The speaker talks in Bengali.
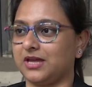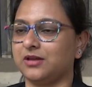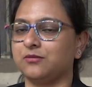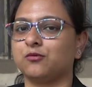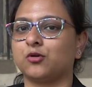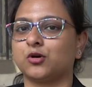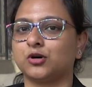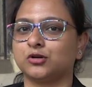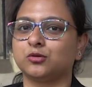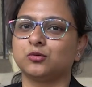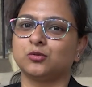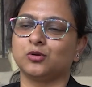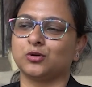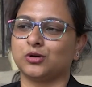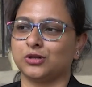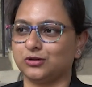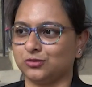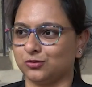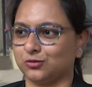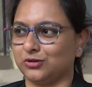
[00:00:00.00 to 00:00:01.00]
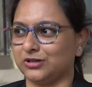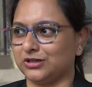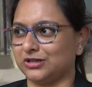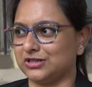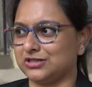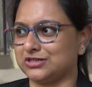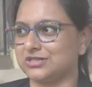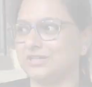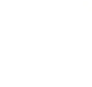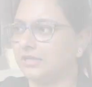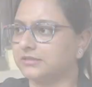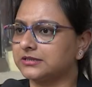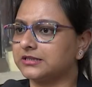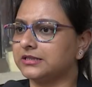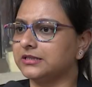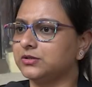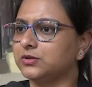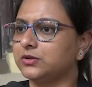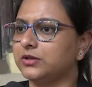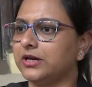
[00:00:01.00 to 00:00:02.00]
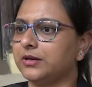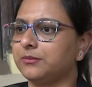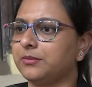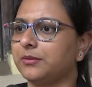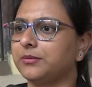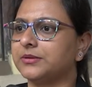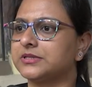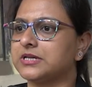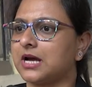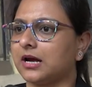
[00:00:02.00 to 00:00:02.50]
এই ওয়ার্ডগুলো কিন্তু উনি নিচ্ছেন আজকে যদি এইভাবে